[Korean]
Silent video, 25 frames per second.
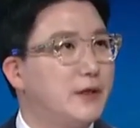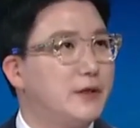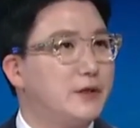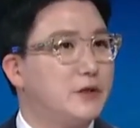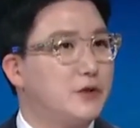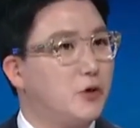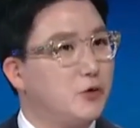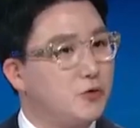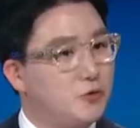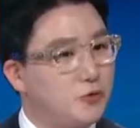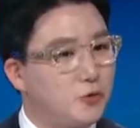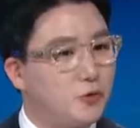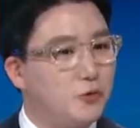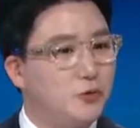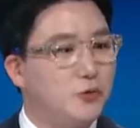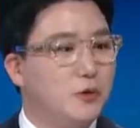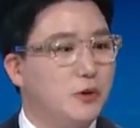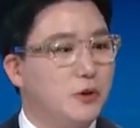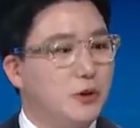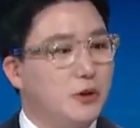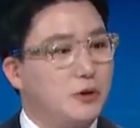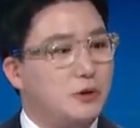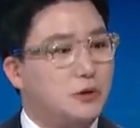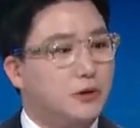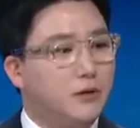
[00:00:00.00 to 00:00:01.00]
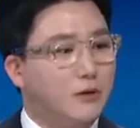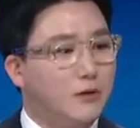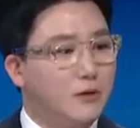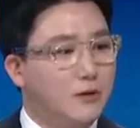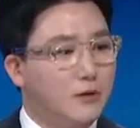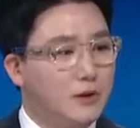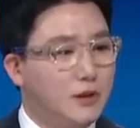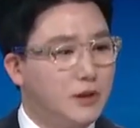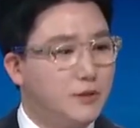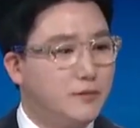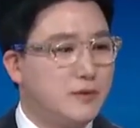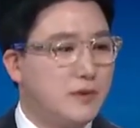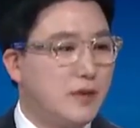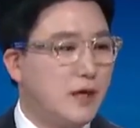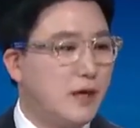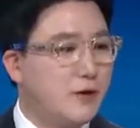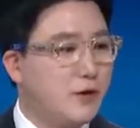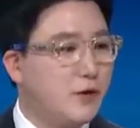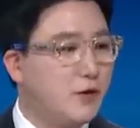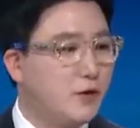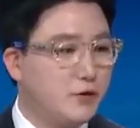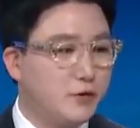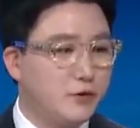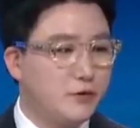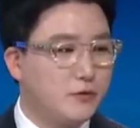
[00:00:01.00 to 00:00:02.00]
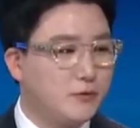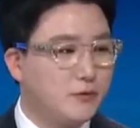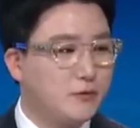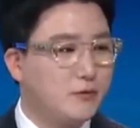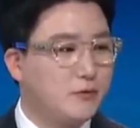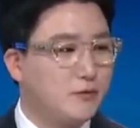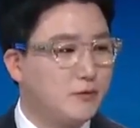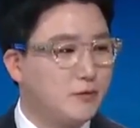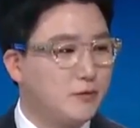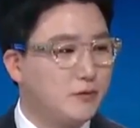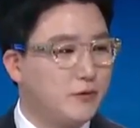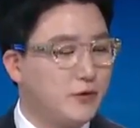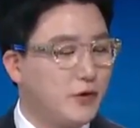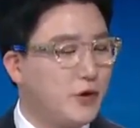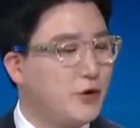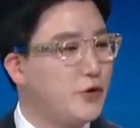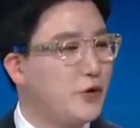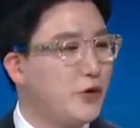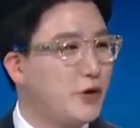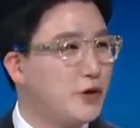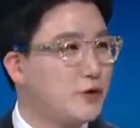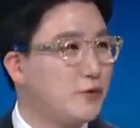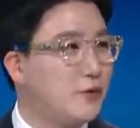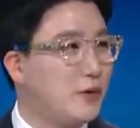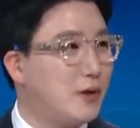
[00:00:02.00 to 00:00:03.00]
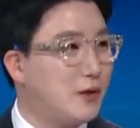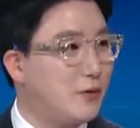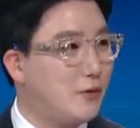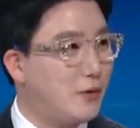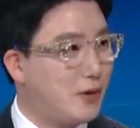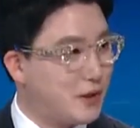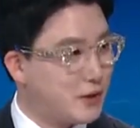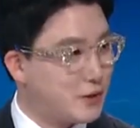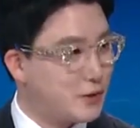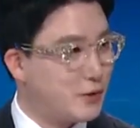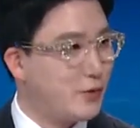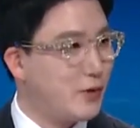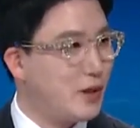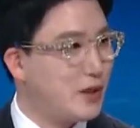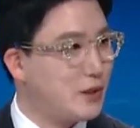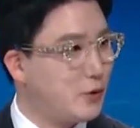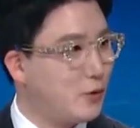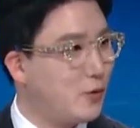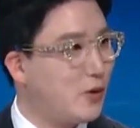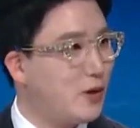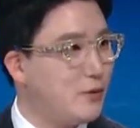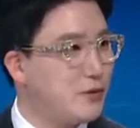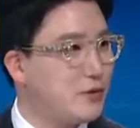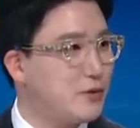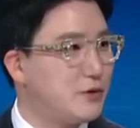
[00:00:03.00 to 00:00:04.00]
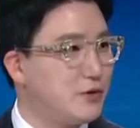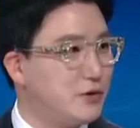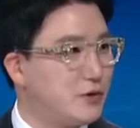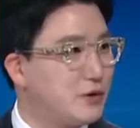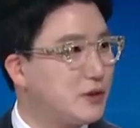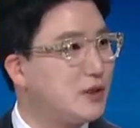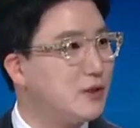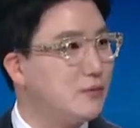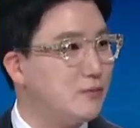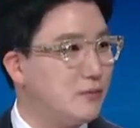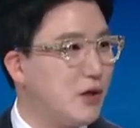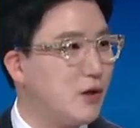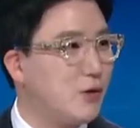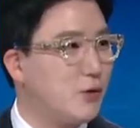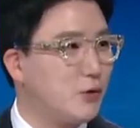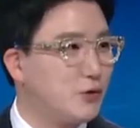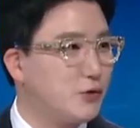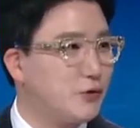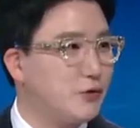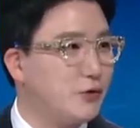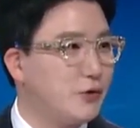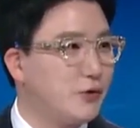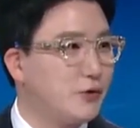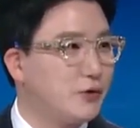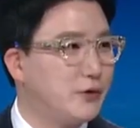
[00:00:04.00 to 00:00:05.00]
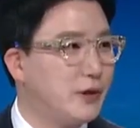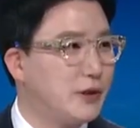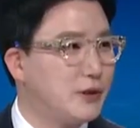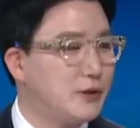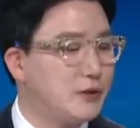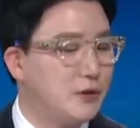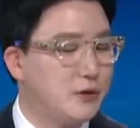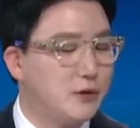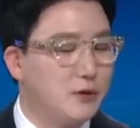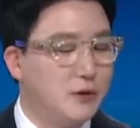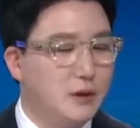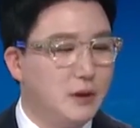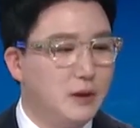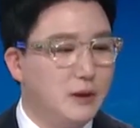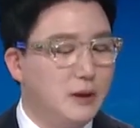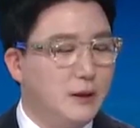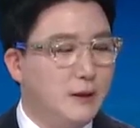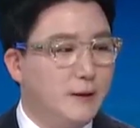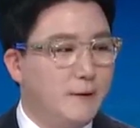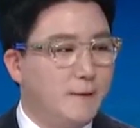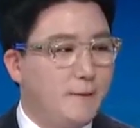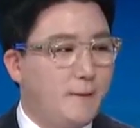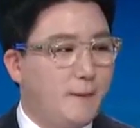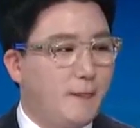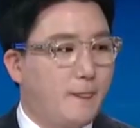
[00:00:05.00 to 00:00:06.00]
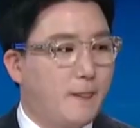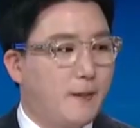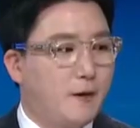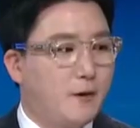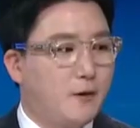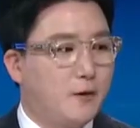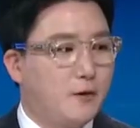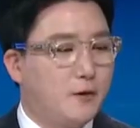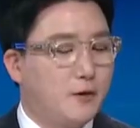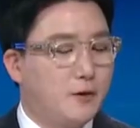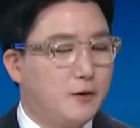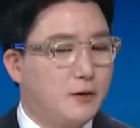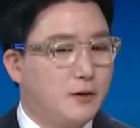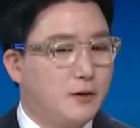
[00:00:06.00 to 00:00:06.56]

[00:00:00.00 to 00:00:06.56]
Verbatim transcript: 저도 어, 십사 년 현역에서 왕성히 활동하면서 느낀 바거든요. 그래서 어,